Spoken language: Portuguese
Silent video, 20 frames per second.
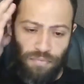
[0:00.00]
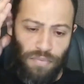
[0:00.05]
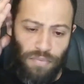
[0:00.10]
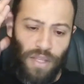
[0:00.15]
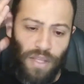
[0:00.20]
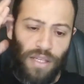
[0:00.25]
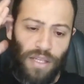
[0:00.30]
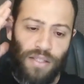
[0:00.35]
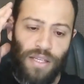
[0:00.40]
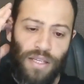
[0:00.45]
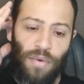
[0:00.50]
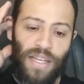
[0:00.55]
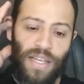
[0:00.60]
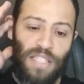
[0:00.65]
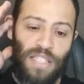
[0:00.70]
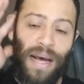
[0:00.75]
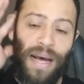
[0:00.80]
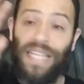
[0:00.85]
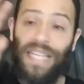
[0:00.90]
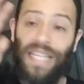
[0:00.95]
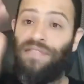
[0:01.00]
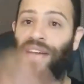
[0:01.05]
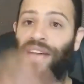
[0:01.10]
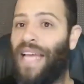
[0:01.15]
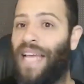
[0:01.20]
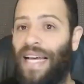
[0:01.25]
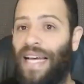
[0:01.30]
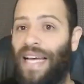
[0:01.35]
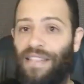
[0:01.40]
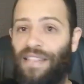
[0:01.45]
são as mais
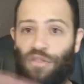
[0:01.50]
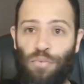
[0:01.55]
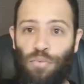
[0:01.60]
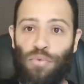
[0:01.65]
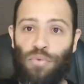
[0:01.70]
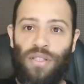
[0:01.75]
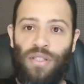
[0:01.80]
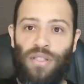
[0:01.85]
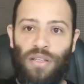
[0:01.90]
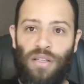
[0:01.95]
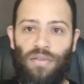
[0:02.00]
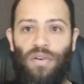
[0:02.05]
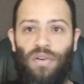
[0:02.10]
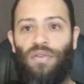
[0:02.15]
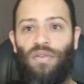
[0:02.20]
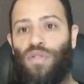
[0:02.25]
variadas do possível.